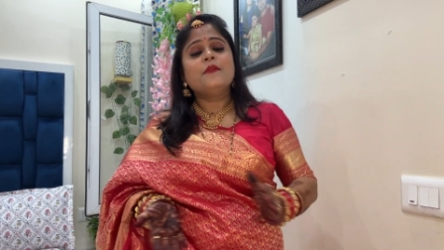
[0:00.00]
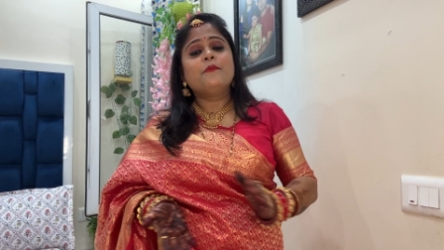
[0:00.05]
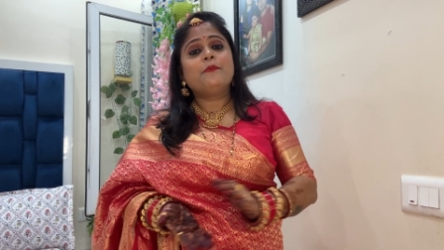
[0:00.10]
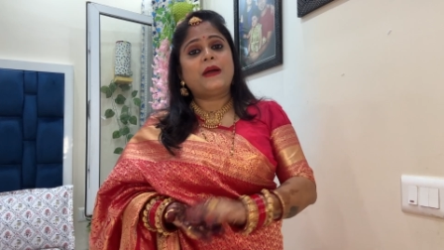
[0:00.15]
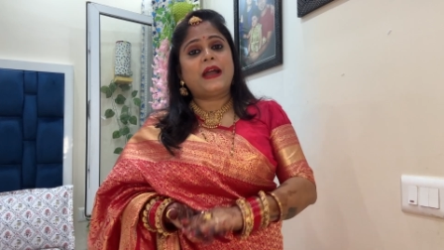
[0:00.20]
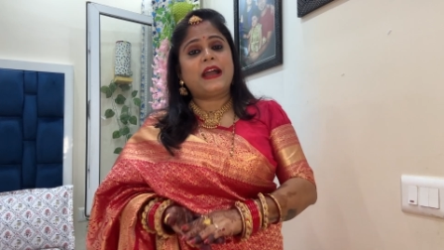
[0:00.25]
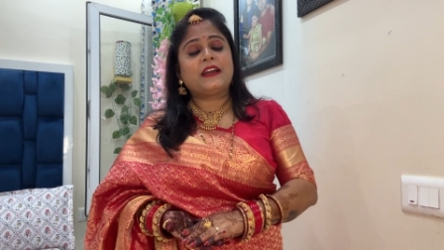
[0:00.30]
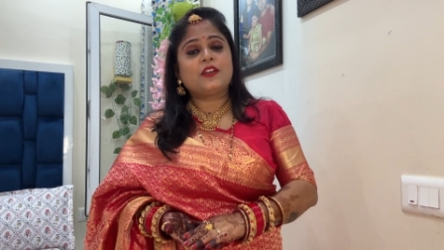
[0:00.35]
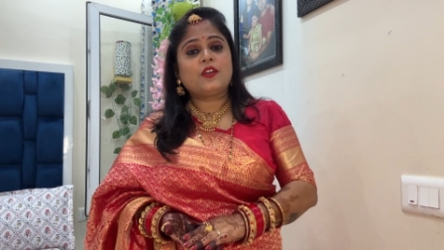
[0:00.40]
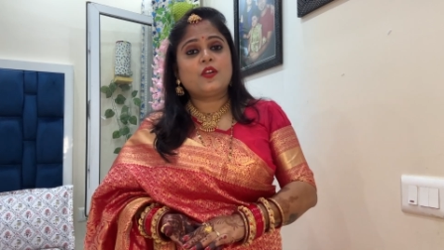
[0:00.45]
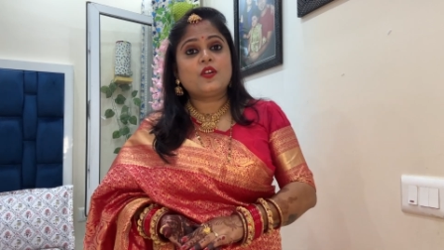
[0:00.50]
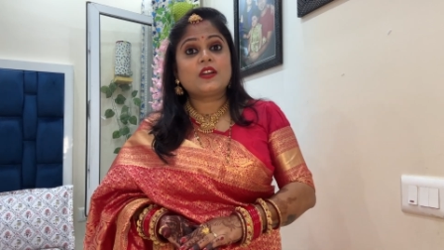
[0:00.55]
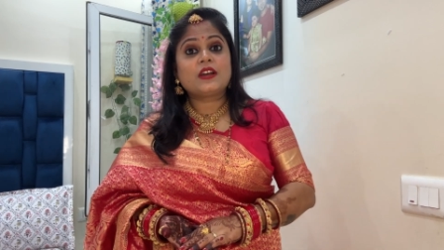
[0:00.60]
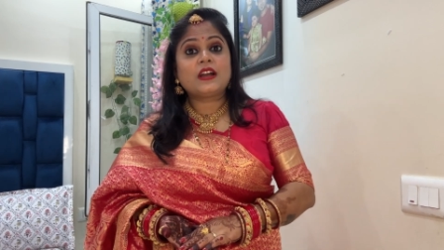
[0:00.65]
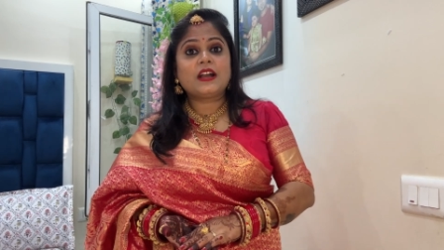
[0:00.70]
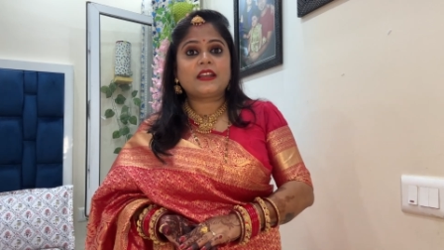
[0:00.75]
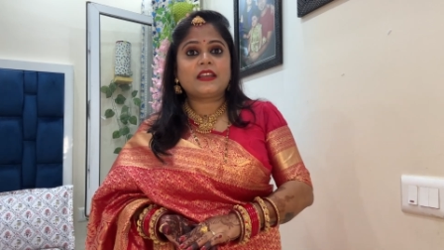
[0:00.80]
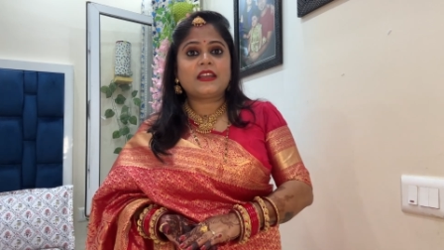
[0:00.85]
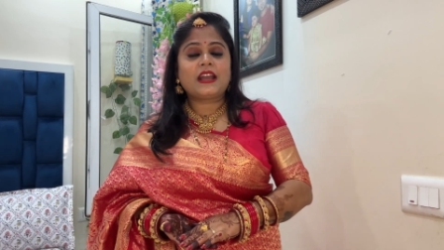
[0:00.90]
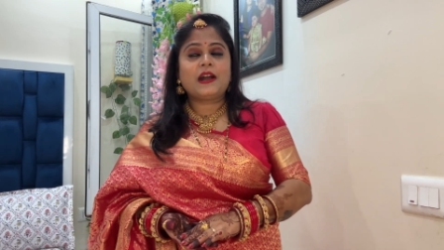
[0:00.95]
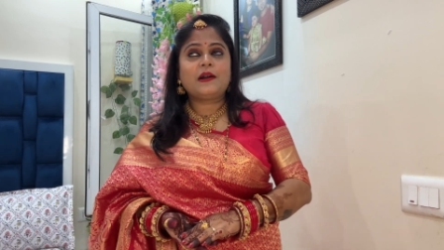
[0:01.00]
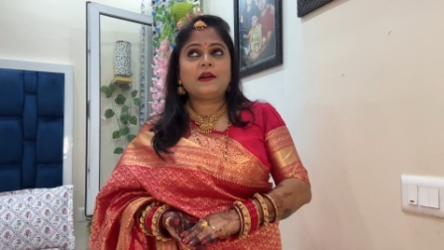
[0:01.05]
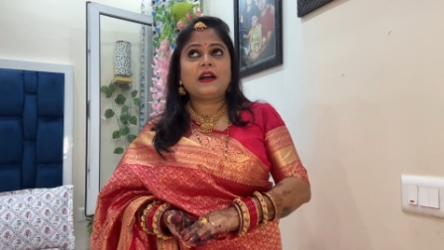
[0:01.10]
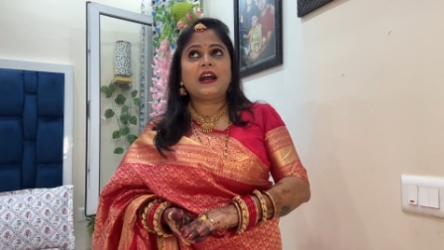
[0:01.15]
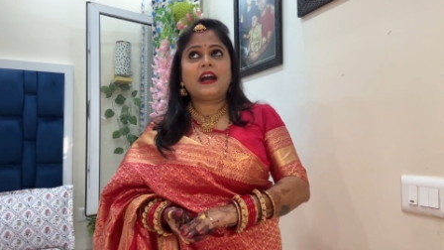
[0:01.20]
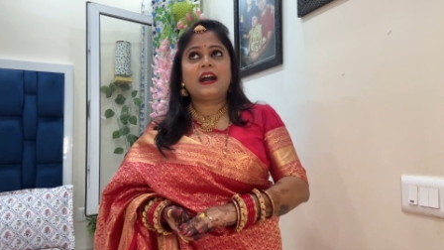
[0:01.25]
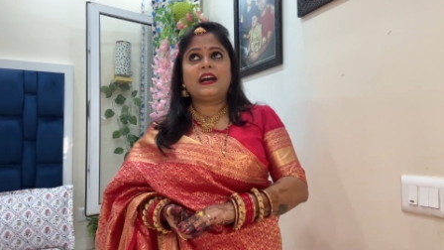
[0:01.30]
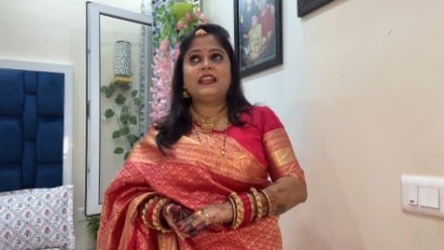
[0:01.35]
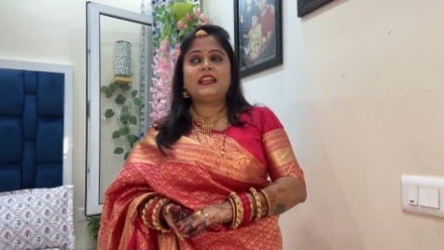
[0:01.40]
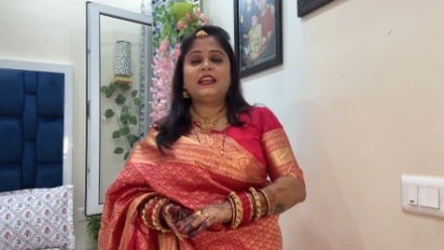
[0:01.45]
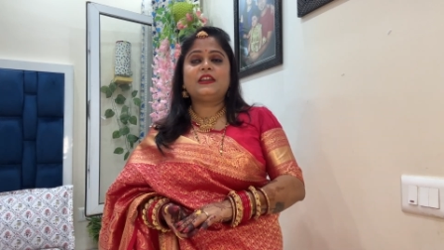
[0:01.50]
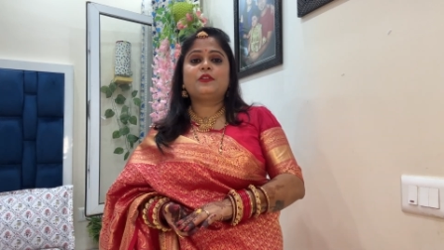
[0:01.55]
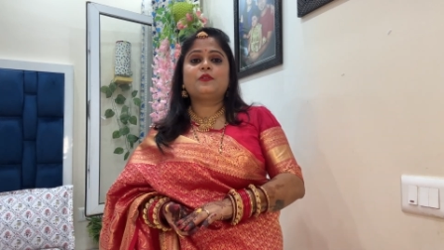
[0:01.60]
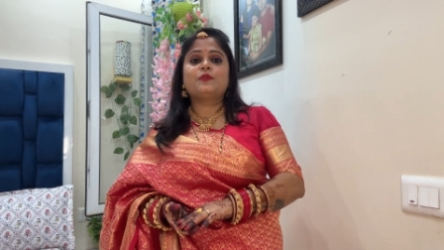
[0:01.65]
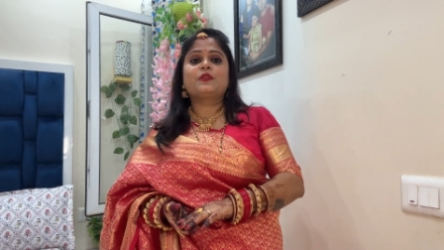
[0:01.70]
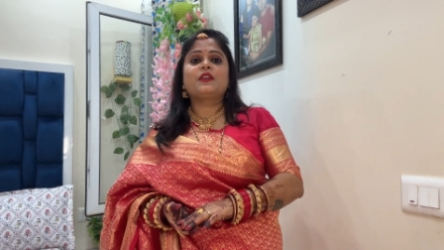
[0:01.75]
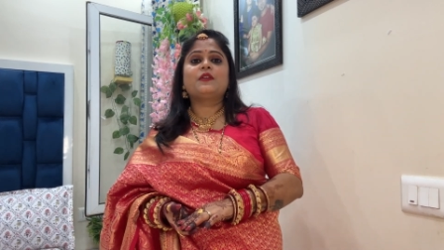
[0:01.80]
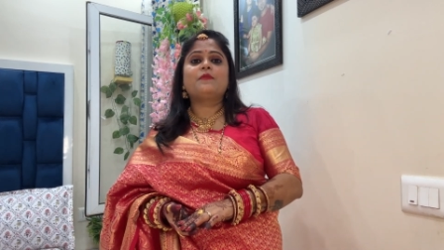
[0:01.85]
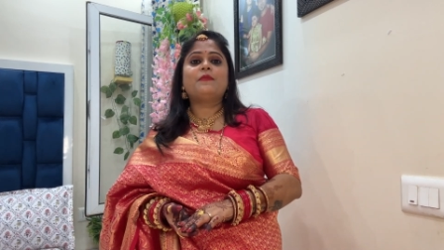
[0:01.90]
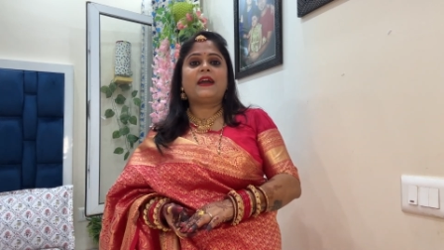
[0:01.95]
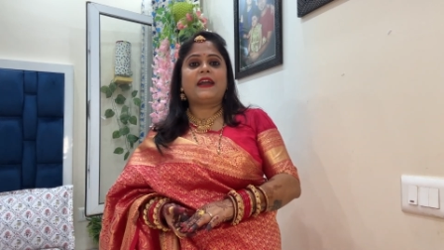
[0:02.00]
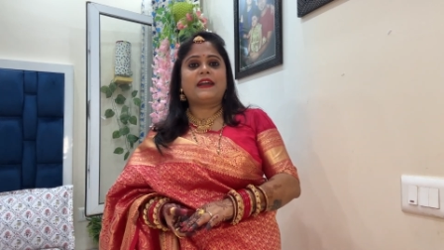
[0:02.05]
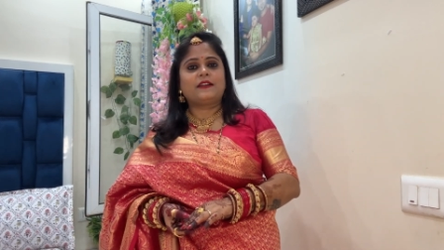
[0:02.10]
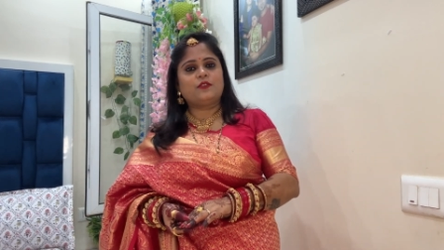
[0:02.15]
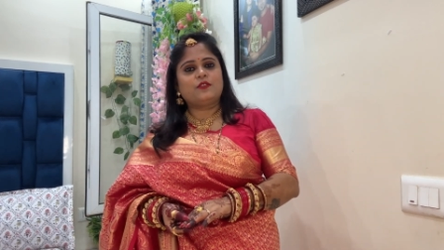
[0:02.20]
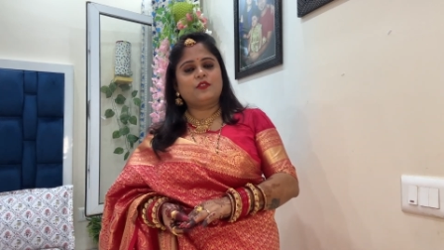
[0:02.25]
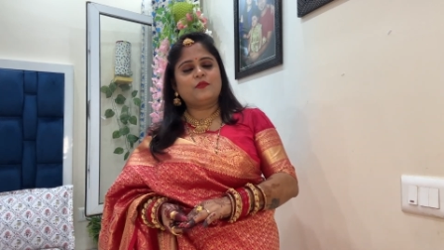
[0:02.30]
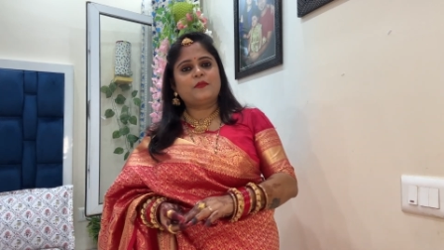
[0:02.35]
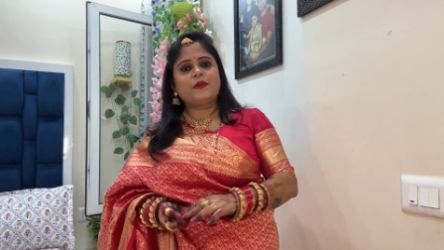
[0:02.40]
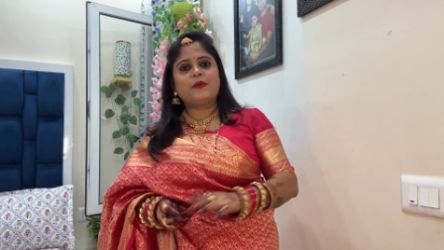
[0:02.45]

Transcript: बैंगलोर का क्या हाल है क्योंकि बैंगलोर